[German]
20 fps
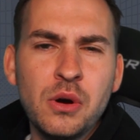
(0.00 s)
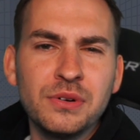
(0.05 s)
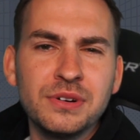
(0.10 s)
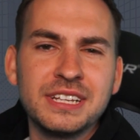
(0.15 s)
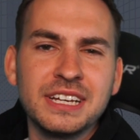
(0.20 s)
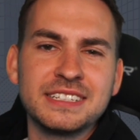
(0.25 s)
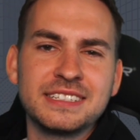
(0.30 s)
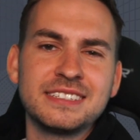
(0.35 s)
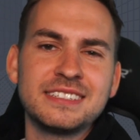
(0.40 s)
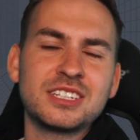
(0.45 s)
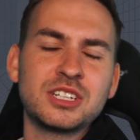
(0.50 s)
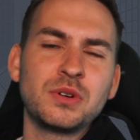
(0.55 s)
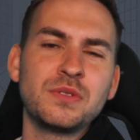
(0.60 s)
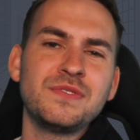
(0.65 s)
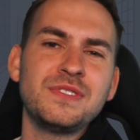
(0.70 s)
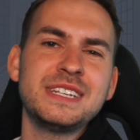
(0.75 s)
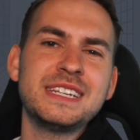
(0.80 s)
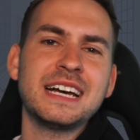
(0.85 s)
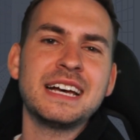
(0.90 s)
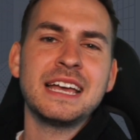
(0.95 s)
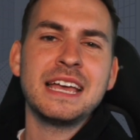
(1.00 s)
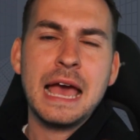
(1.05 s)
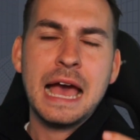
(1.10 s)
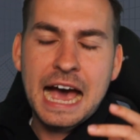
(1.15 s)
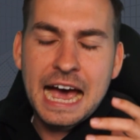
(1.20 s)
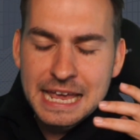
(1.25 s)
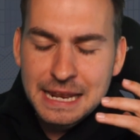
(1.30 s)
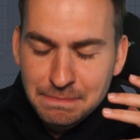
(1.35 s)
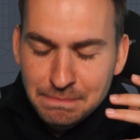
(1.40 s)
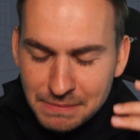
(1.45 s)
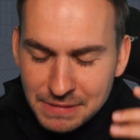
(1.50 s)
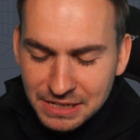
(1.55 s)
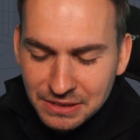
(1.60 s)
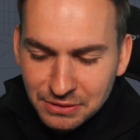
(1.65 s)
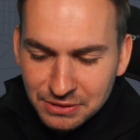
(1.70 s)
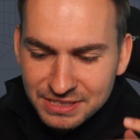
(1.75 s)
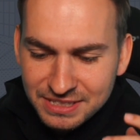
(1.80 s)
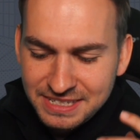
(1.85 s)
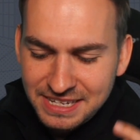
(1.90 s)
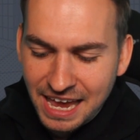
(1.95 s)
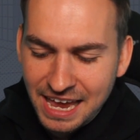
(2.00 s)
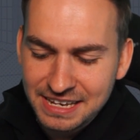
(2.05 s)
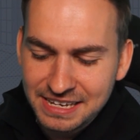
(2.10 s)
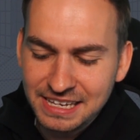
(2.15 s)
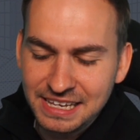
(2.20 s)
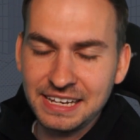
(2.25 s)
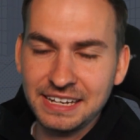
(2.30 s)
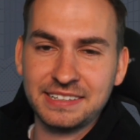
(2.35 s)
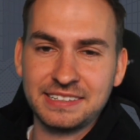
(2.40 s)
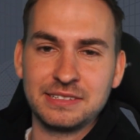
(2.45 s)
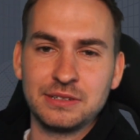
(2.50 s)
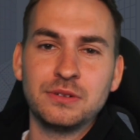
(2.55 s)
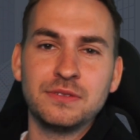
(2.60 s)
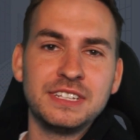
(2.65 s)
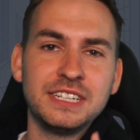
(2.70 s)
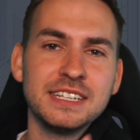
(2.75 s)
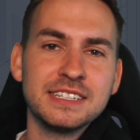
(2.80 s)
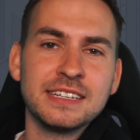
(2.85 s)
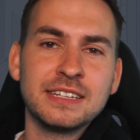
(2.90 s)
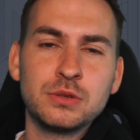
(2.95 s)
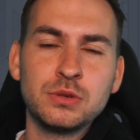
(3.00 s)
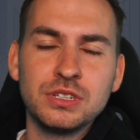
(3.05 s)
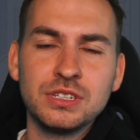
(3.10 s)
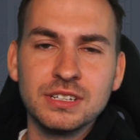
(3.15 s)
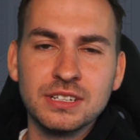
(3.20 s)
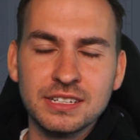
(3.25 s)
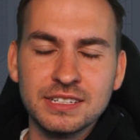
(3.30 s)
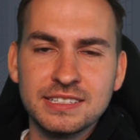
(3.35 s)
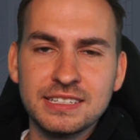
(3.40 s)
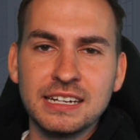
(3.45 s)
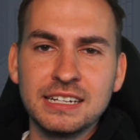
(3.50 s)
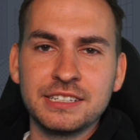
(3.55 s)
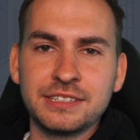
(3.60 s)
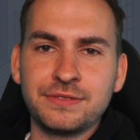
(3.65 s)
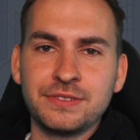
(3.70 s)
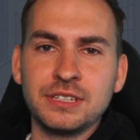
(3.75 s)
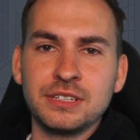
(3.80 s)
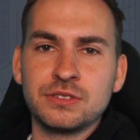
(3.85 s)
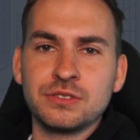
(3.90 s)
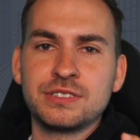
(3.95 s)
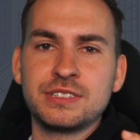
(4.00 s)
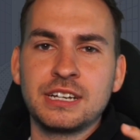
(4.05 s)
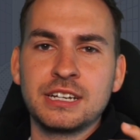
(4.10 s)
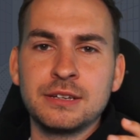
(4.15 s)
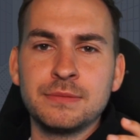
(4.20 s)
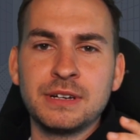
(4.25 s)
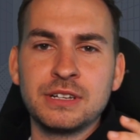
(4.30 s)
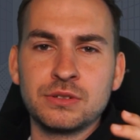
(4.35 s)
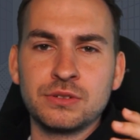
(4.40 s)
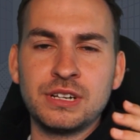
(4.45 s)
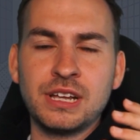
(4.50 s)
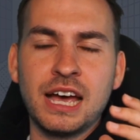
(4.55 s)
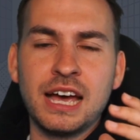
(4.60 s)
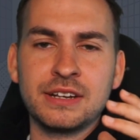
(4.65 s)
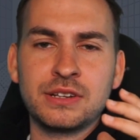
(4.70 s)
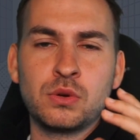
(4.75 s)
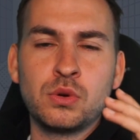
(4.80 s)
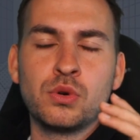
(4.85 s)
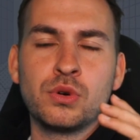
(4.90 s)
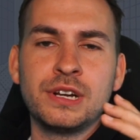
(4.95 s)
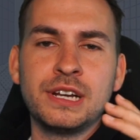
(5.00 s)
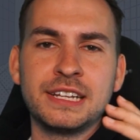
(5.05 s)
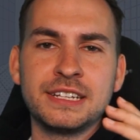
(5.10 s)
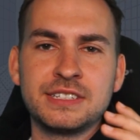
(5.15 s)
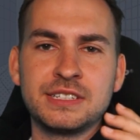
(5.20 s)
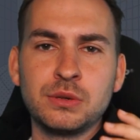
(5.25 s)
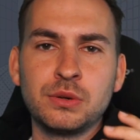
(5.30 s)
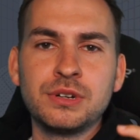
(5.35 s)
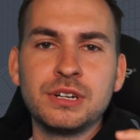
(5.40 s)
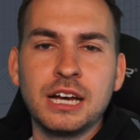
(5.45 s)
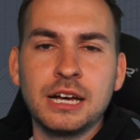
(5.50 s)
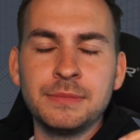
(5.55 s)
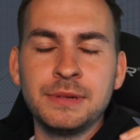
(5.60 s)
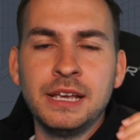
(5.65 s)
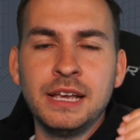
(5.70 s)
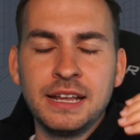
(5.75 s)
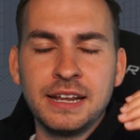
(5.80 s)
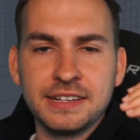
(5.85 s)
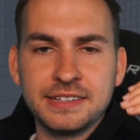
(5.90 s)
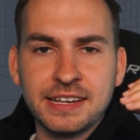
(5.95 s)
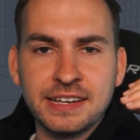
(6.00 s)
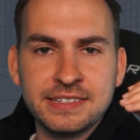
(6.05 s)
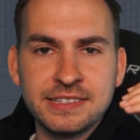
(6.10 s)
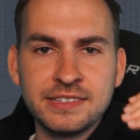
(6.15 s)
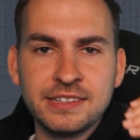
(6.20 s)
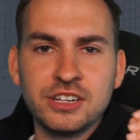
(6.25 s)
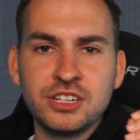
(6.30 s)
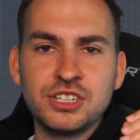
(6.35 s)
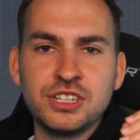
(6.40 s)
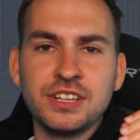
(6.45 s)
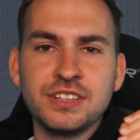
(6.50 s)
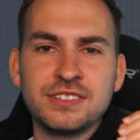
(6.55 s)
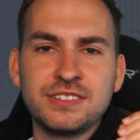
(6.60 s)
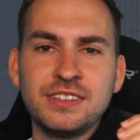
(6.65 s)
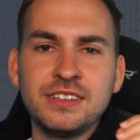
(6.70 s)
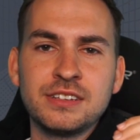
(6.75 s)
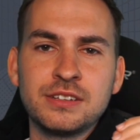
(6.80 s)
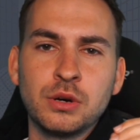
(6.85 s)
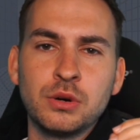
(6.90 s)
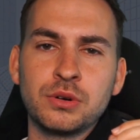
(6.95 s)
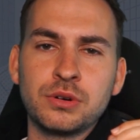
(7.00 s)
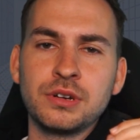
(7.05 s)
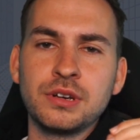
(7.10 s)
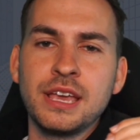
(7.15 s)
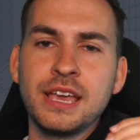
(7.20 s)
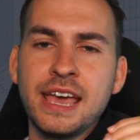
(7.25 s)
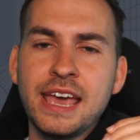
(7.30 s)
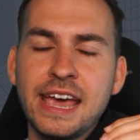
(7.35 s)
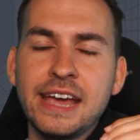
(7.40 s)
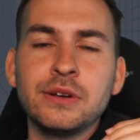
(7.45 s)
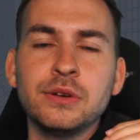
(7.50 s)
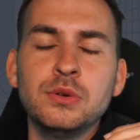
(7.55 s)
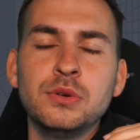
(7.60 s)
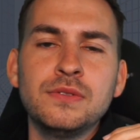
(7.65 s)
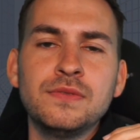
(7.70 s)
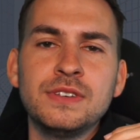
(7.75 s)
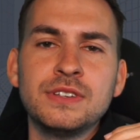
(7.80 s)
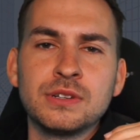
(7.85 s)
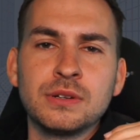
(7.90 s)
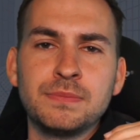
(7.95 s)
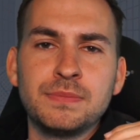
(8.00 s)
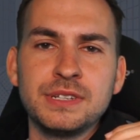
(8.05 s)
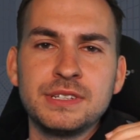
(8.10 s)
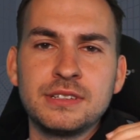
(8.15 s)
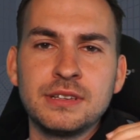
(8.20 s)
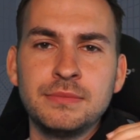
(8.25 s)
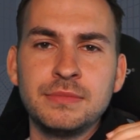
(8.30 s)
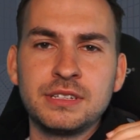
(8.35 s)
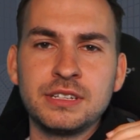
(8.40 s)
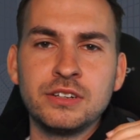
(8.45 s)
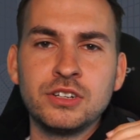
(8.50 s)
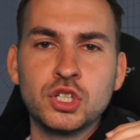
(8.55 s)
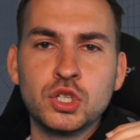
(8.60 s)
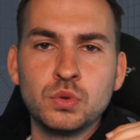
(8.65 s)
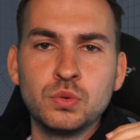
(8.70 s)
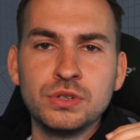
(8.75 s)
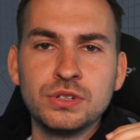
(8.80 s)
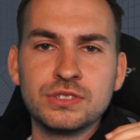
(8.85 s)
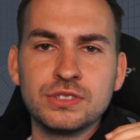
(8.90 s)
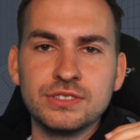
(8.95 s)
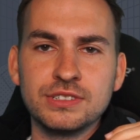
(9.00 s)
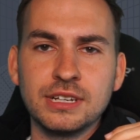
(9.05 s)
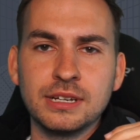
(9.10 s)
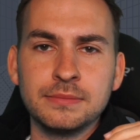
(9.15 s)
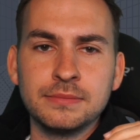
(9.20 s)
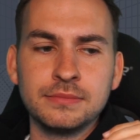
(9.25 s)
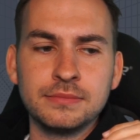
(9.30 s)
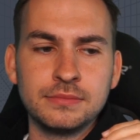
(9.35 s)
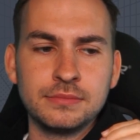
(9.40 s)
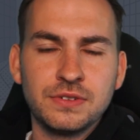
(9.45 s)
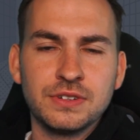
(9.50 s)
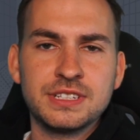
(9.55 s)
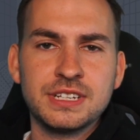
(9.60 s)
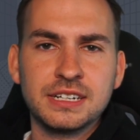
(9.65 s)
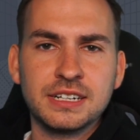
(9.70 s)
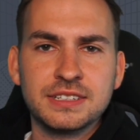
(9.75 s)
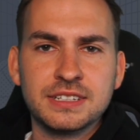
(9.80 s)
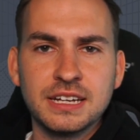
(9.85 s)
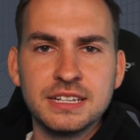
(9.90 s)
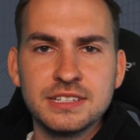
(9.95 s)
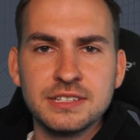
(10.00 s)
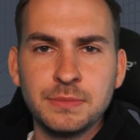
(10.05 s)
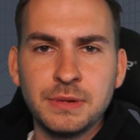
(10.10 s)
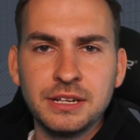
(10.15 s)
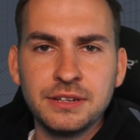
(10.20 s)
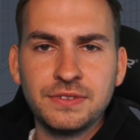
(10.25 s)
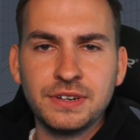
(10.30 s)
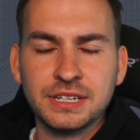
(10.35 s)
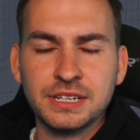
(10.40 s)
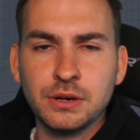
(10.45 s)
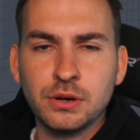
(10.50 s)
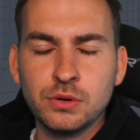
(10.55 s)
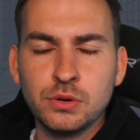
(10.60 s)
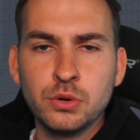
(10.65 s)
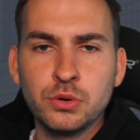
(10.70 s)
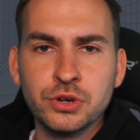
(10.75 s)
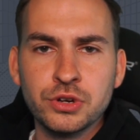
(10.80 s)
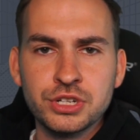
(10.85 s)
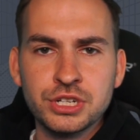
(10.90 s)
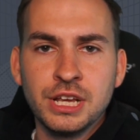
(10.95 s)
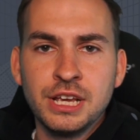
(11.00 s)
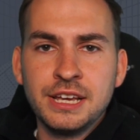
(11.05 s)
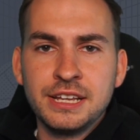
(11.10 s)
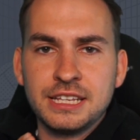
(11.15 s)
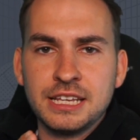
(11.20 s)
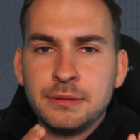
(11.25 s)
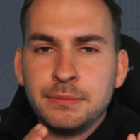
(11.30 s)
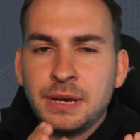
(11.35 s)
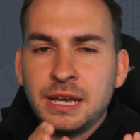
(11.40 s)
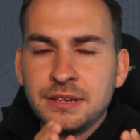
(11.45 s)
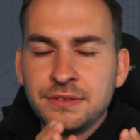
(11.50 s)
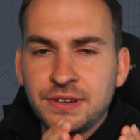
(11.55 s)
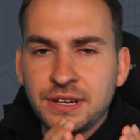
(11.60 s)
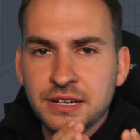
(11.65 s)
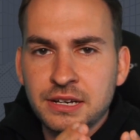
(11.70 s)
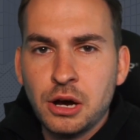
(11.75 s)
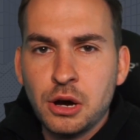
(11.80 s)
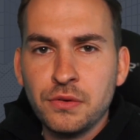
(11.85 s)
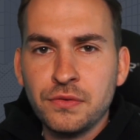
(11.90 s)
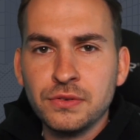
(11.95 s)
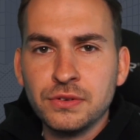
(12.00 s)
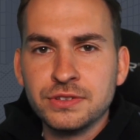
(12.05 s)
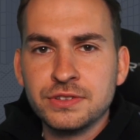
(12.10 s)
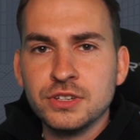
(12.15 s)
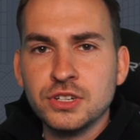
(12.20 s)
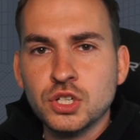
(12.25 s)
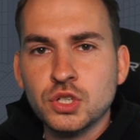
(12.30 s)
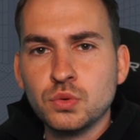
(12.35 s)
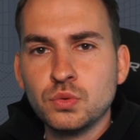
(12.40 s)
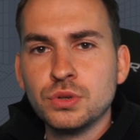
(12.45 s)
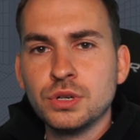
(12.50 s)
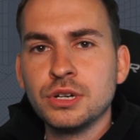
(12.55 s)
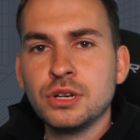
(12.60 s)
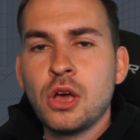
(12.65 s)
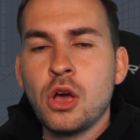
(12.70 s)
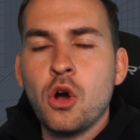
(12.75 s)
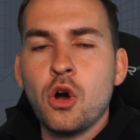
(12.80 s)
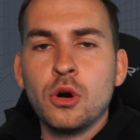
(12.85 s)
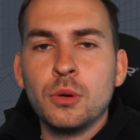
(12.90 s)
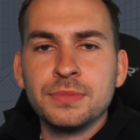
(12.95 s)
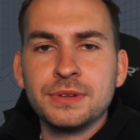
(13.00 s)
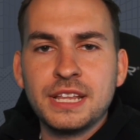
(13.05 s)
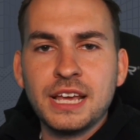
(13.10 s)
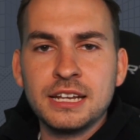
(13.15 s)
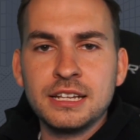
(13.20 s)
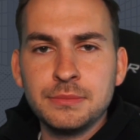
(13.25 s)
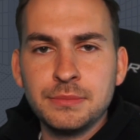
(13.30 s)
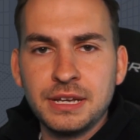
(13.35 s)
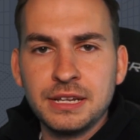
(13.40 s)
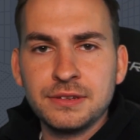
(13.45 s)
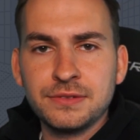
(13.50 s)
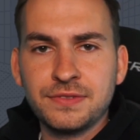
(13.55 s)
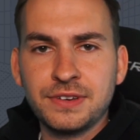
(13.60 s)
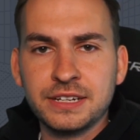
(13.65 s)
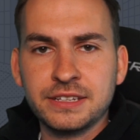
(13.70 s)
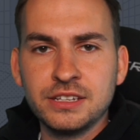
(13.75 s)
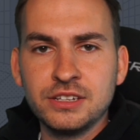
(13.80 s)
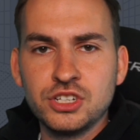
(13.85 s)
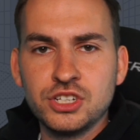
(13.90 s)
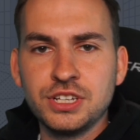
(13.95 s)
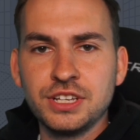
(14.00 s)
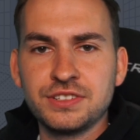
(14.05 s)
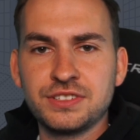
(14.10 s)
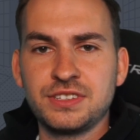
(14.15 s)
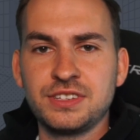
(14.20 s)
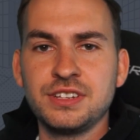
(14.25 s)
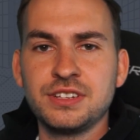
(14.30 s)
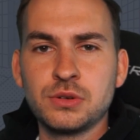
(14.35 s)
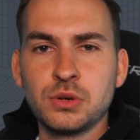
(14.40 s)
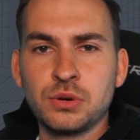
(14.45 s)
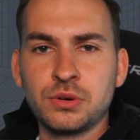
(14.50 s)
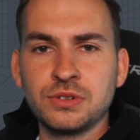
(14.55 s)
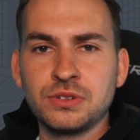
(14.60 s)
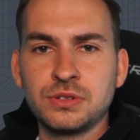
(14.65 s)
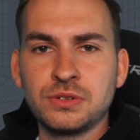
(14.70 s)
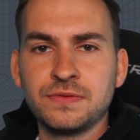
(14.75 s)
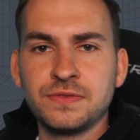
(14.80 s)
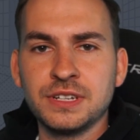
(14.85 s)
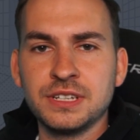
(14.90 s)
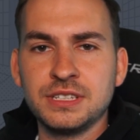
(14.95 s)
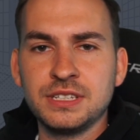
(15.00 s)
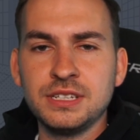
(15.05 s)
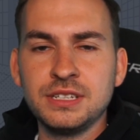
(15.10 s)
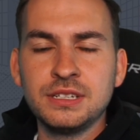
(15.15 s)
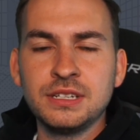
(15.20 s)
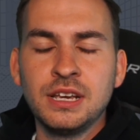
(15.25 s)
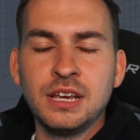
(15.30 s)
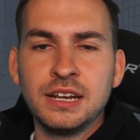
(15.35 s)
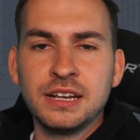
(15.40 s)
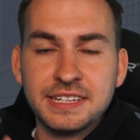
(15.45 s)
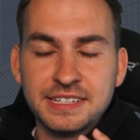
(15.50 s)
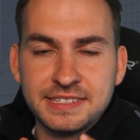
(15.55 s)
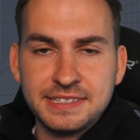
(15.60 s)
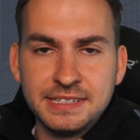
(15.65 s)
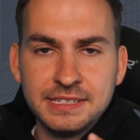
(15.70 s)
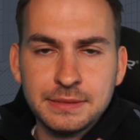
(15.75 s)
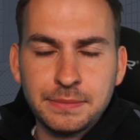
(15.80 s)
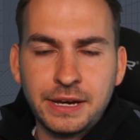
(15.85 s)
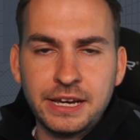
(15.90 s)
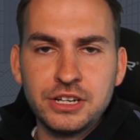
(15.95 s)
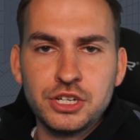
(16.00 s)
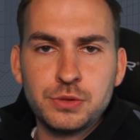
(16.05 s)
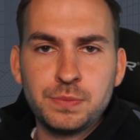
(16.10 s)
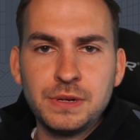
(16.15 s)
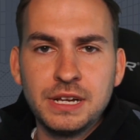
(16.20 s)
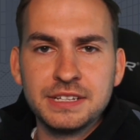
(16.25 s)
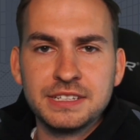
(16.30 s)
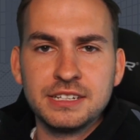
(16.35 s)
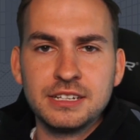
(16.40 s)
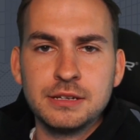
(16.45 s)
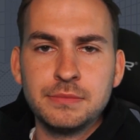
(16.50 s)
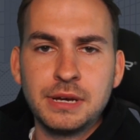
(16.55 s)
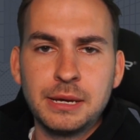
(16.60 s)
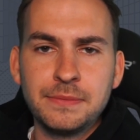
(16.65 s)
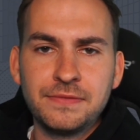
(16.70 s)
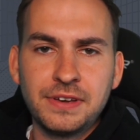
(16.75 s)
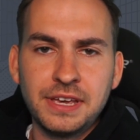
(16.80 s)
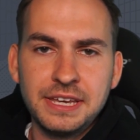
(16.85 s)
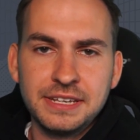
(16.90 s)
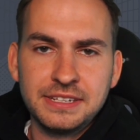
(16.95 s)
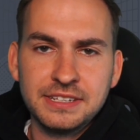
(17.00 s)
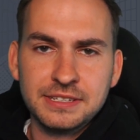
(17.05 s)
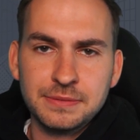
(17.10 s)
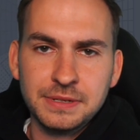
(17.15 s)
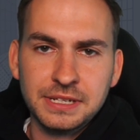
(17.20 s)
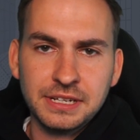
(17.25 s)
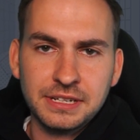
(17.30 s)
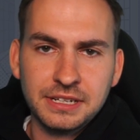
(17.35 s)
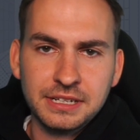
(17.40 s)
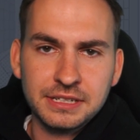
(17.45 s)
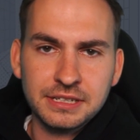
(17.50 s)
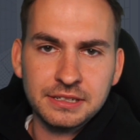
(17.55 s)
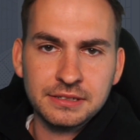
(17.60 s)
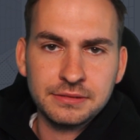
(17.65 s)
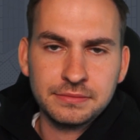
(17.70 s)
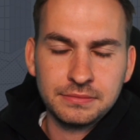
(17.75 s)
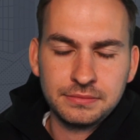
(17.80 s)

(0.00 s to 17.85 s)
Und das ist schon wieder ein minus 10x. Und hier ist natürlich interessant, dass wir hier sozusagen immer so eine Art Korrelation haben. Das heißt, dieser GST-Token hängt irgendwie so ein bisschen mit den Schuhen zusammen. Und ich würde sagen, das Ganze ist im Endeffekt ja auch logisch, denn im Endeffekt kaufen wir uns die Schuhe, um dann im Endeffekt den GST-Token zu verdienen. Das heißt, diese beiden Spieler sind immer im Verhältnis miteinander.